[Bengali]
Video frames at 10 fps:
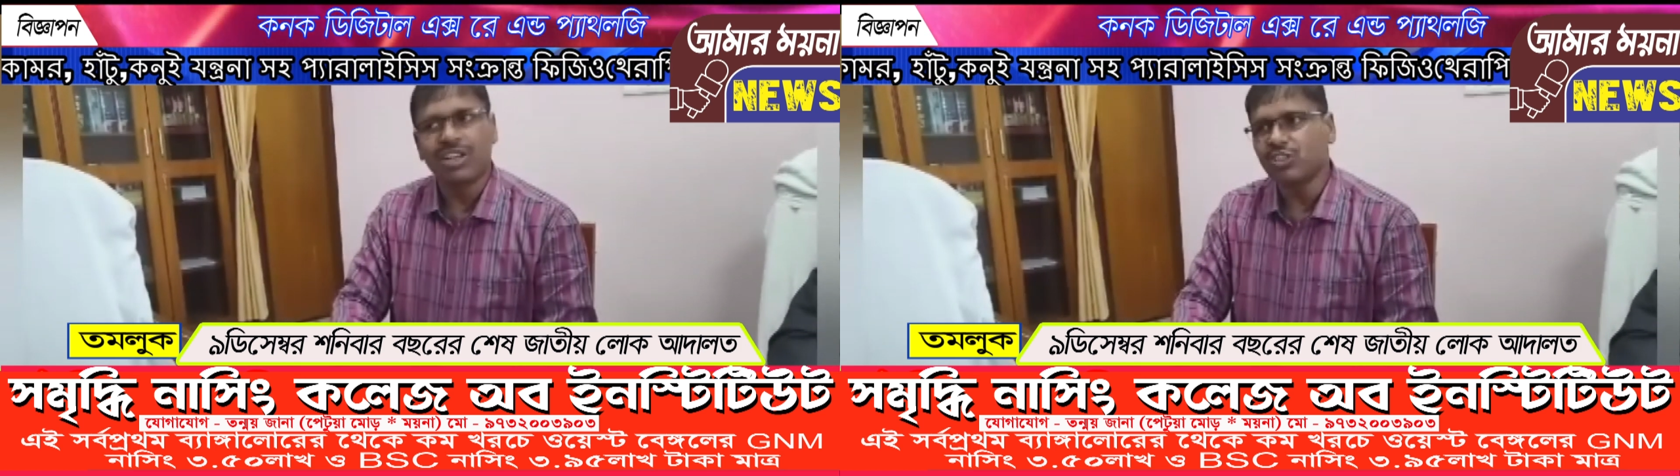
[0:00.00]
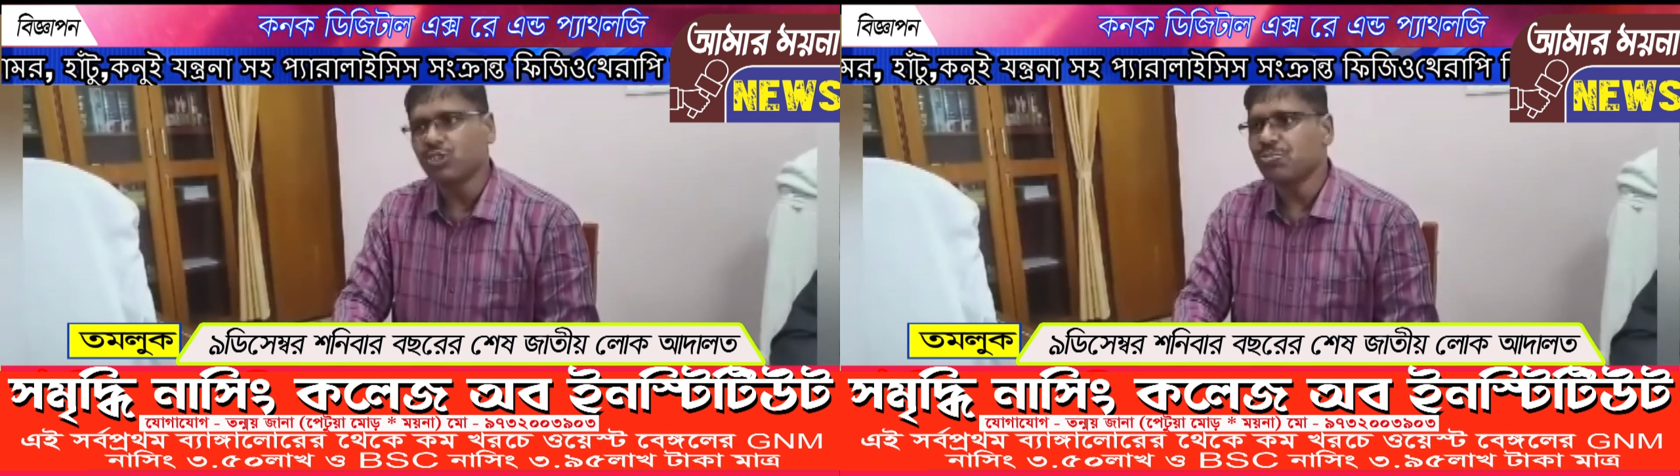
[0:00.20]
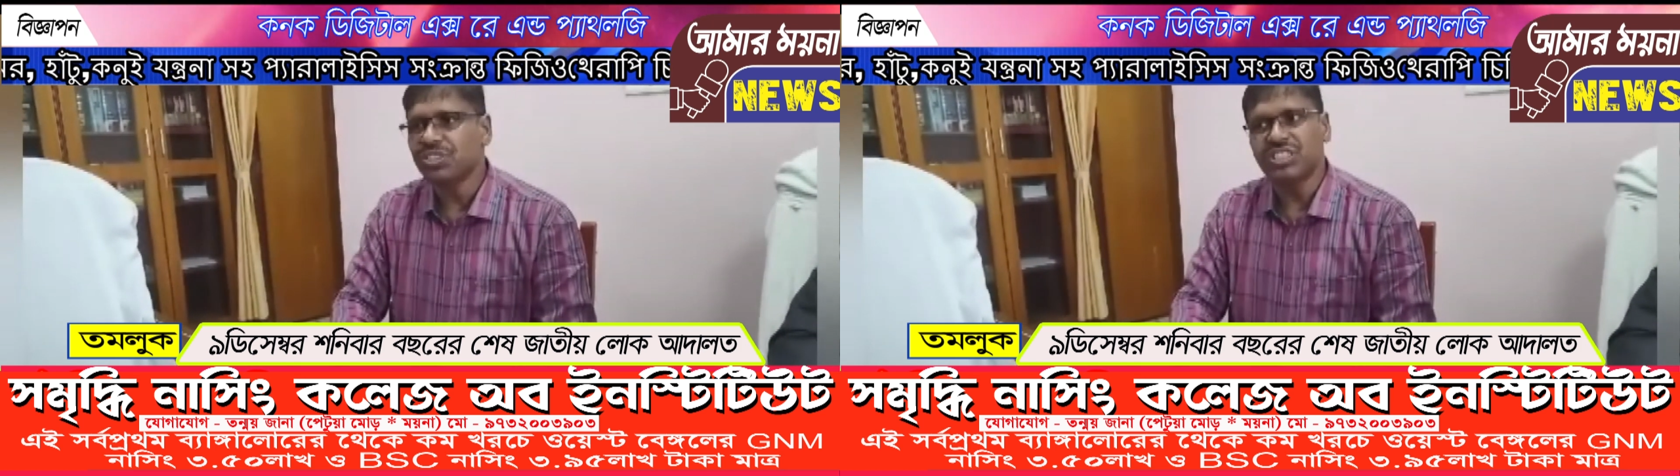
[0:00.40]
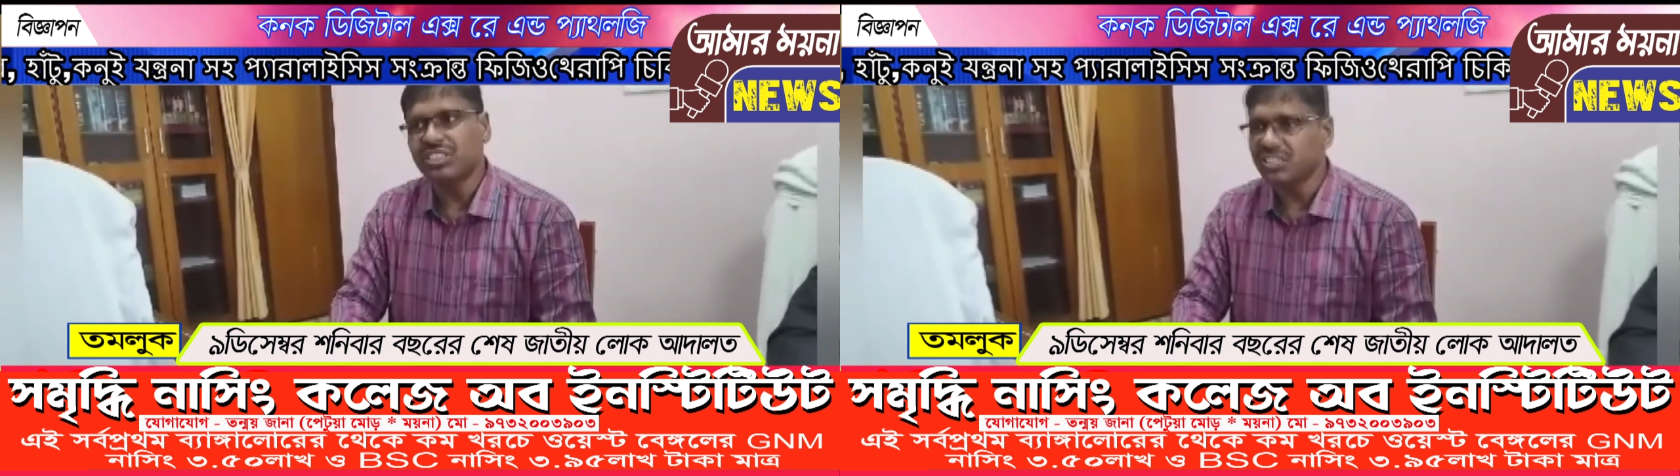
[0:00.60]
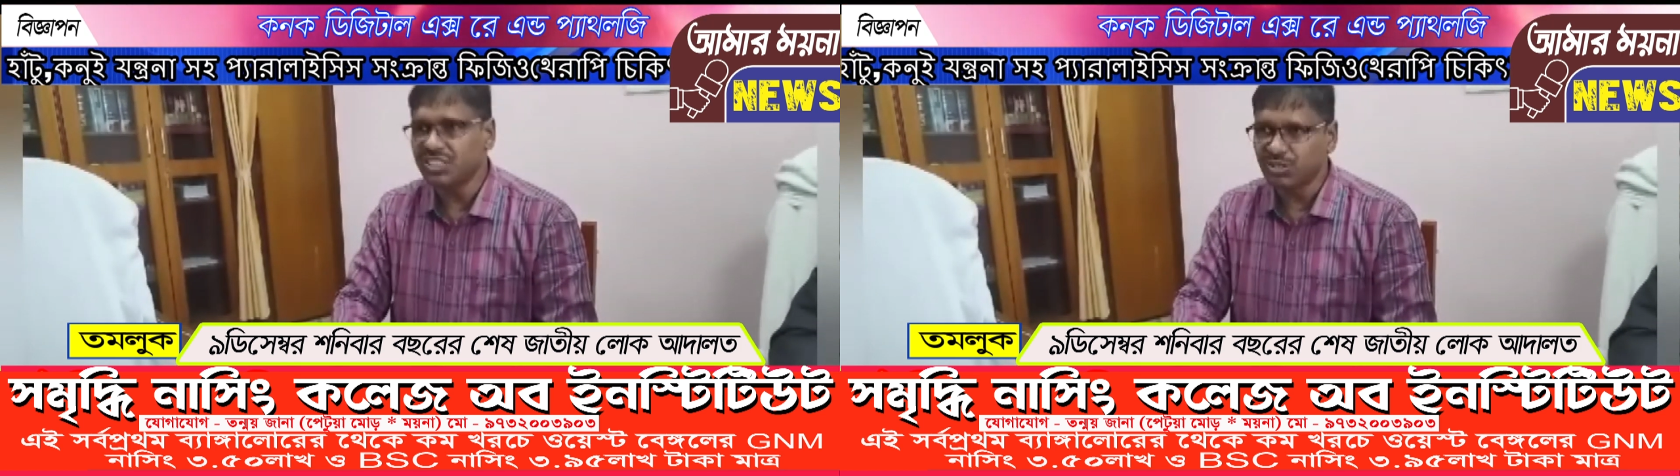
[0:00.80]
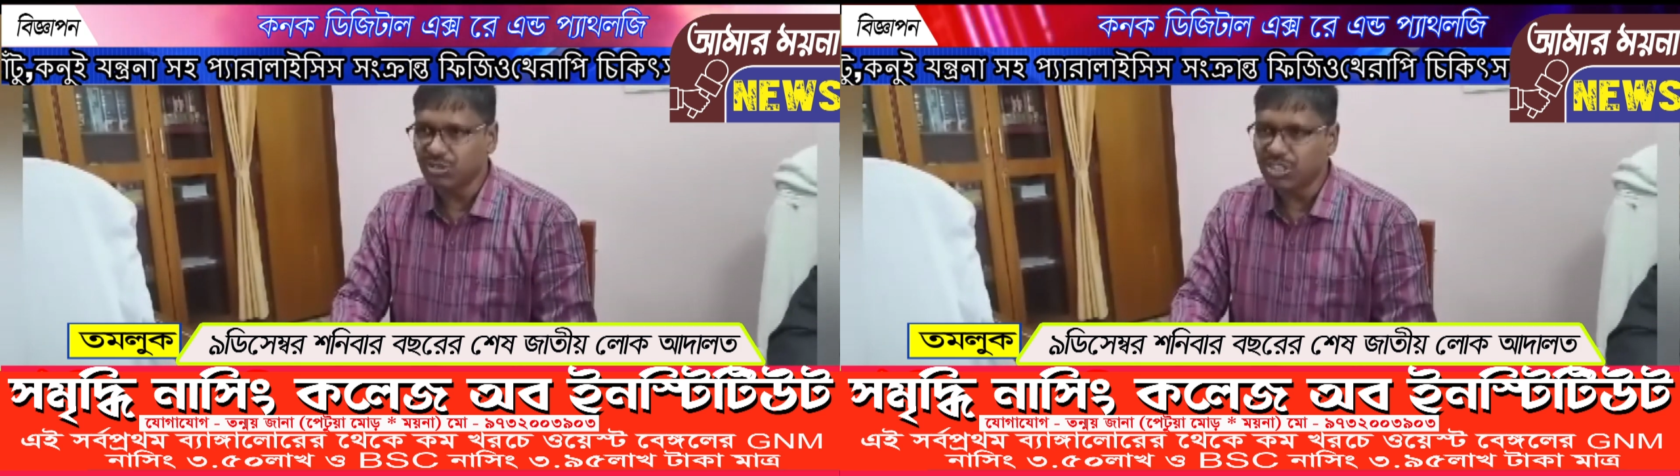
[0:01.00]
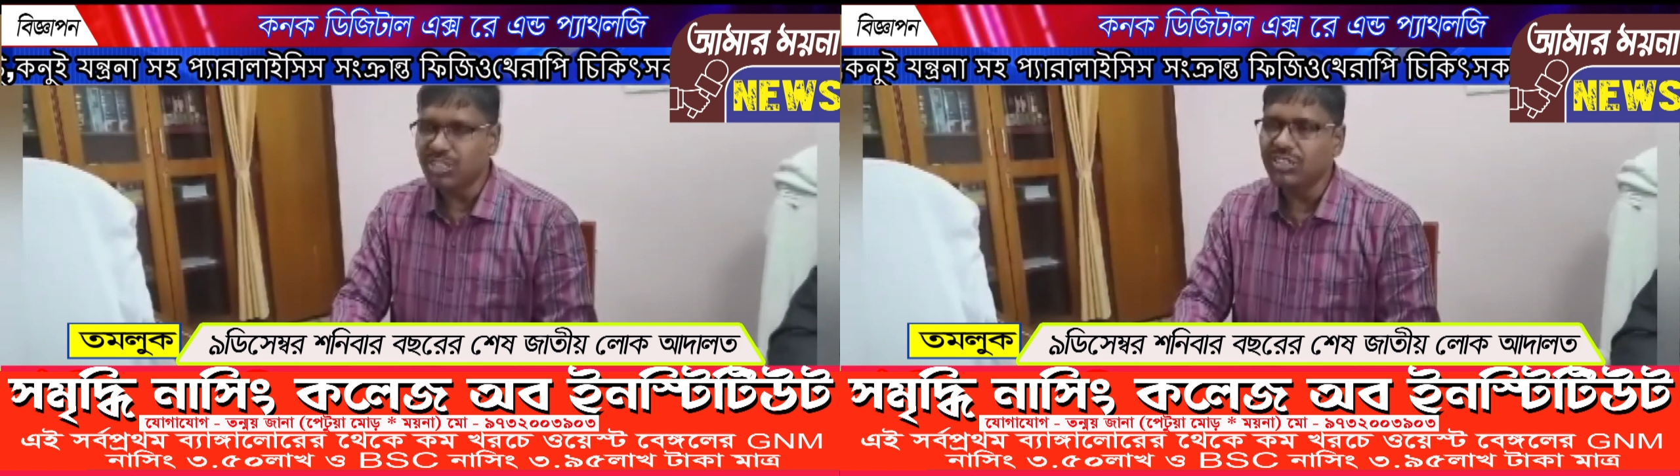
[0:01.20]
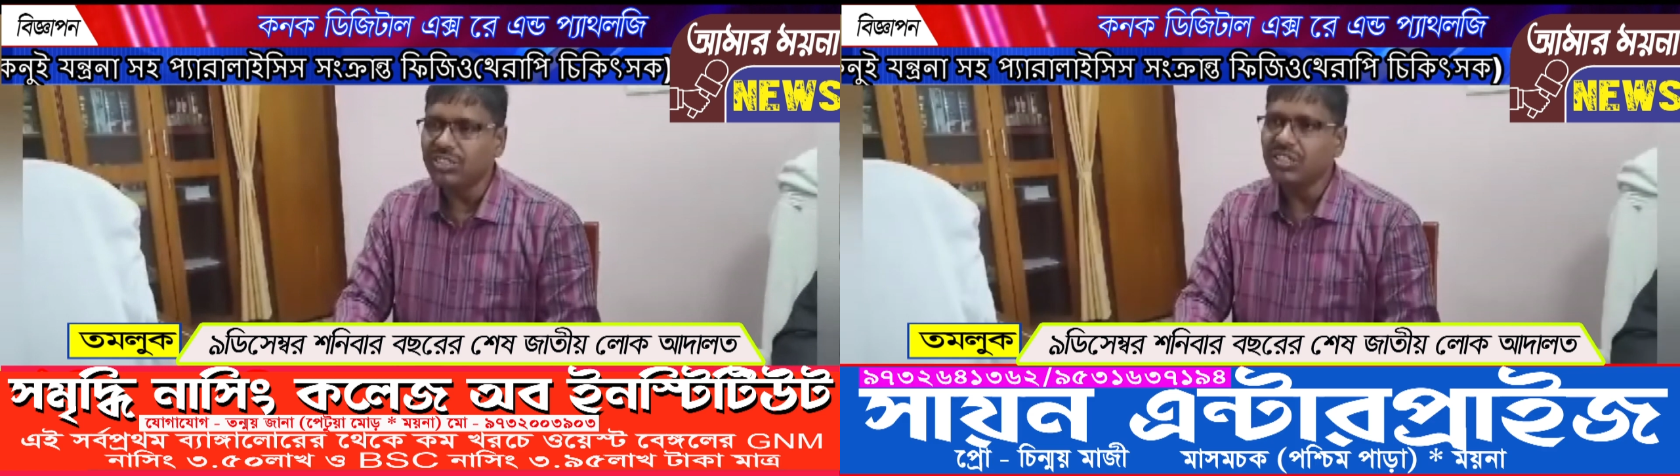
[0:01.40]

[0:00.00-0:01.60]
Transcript: আমরা কিছু প্রি সিটিং করি